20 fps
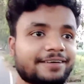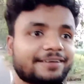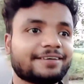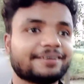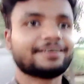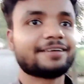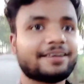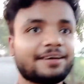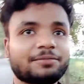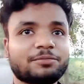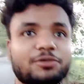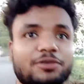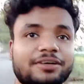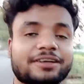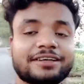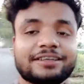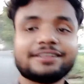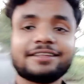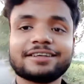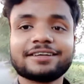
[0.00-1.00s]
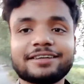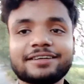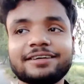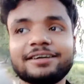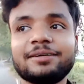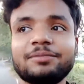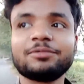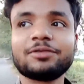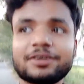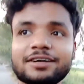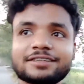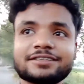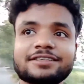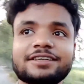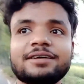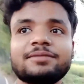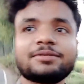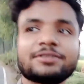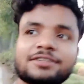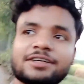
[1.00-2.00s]
और हम लोग के इधर हम लोग का
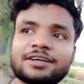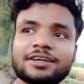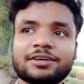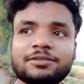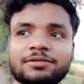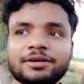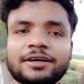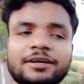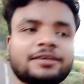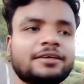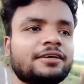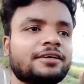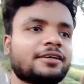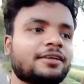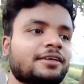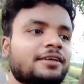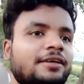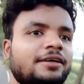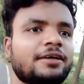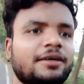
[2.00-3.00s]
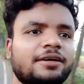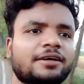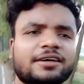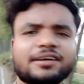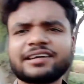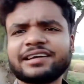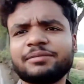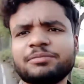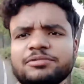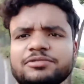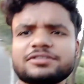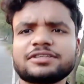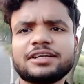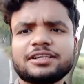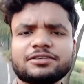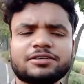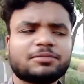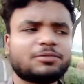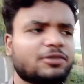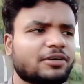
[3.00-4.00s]
ज़िला भी सटा हुआ है कैमूर
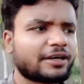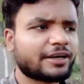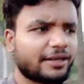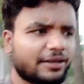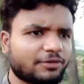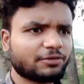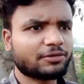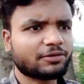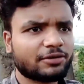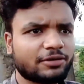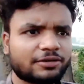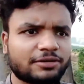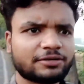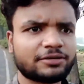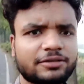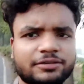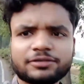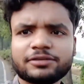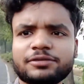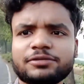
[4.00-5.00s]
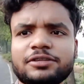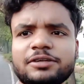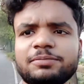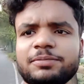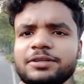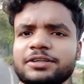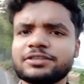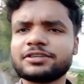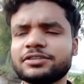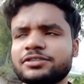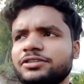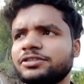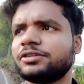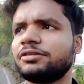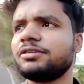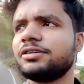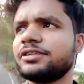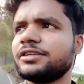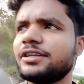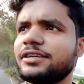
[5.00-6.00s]
ज़िला जो हम लोग का है वो उत्तर प्रदेश के
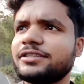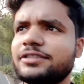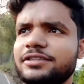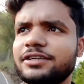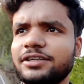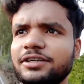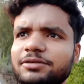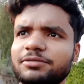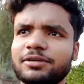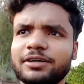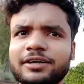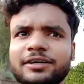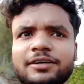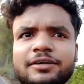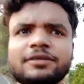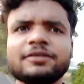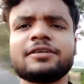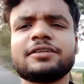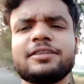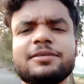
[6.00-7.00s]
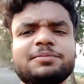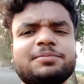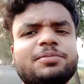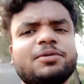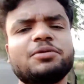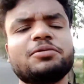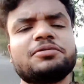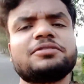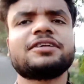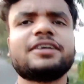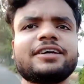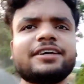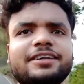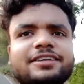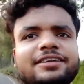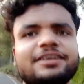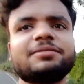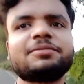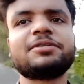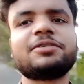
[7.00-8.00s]
चंदौली ज़िला से सटा हुआ है मतलब बहुत
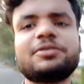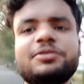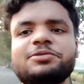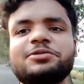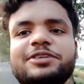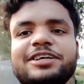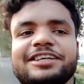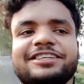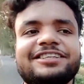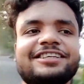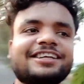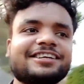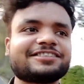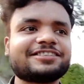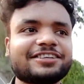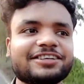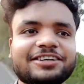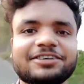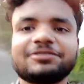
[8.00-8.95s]
एरिया में उसका ज़िला सटा